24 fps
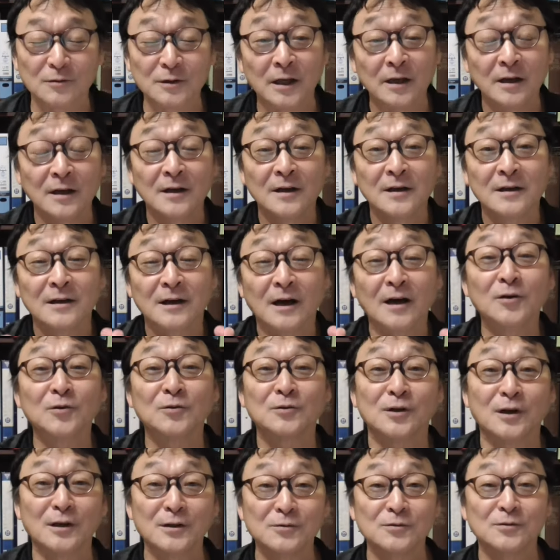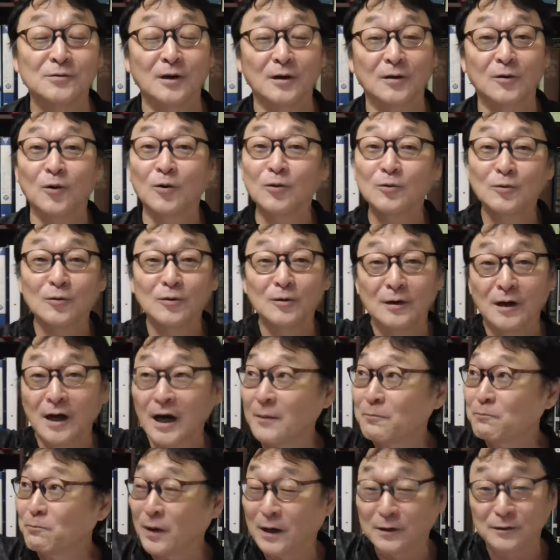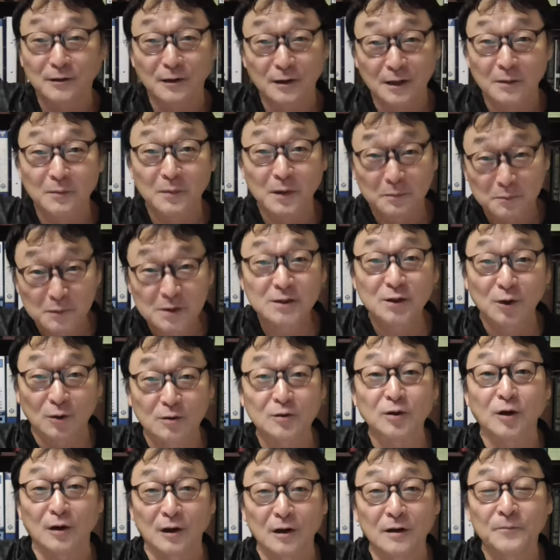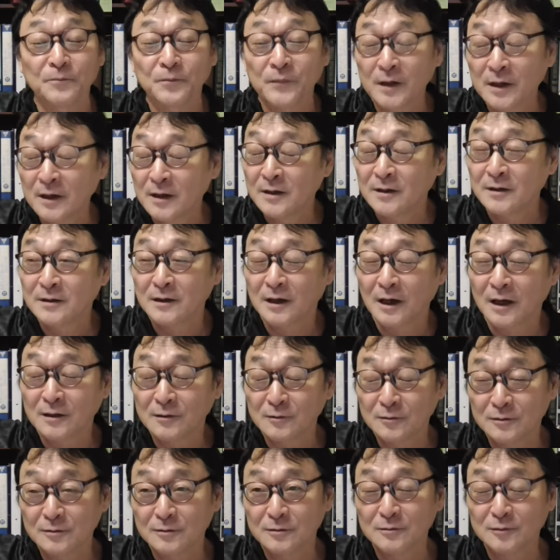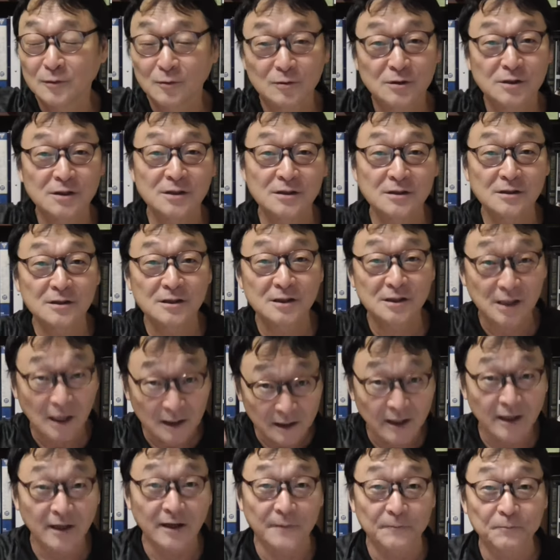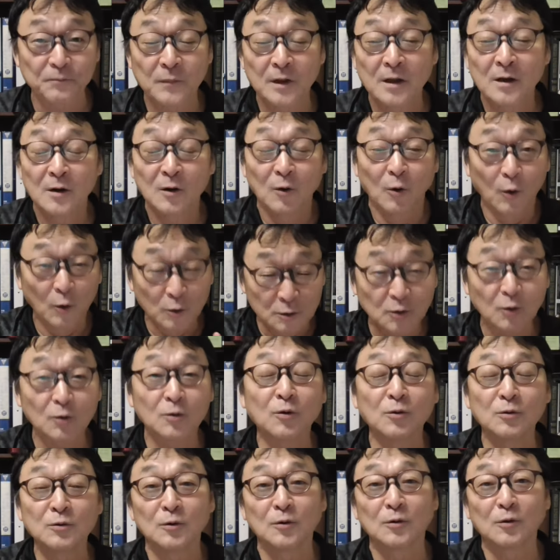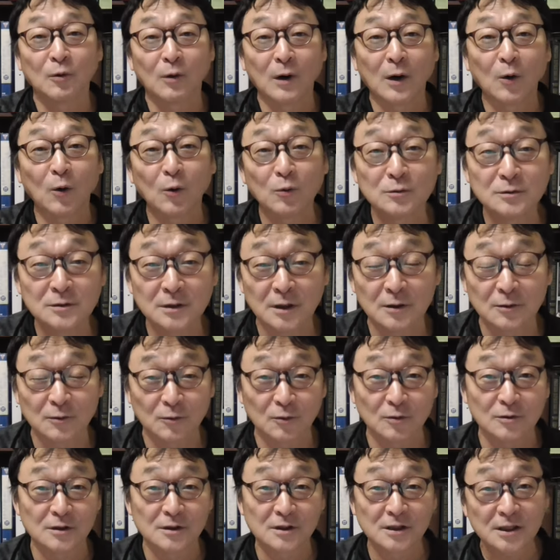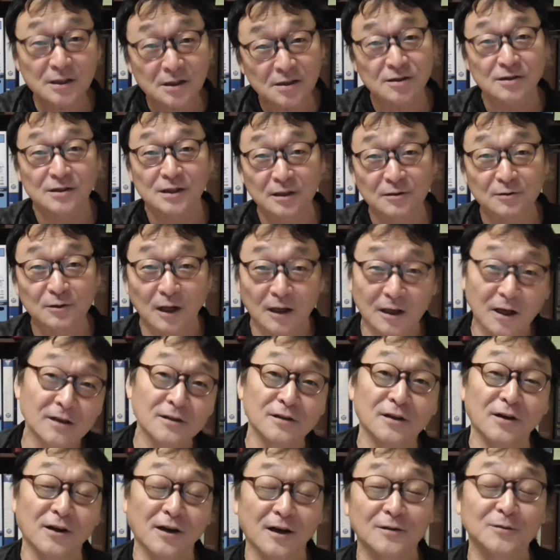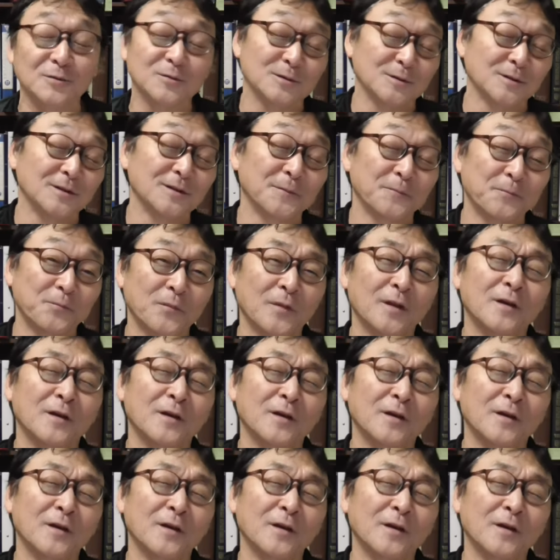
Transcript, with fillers: で、彼女が言うには、この葉っぱ言うかな、まあ、味噌と、あの、の下で、男の子は女の子にキスせんとあかんねや、言うんですね。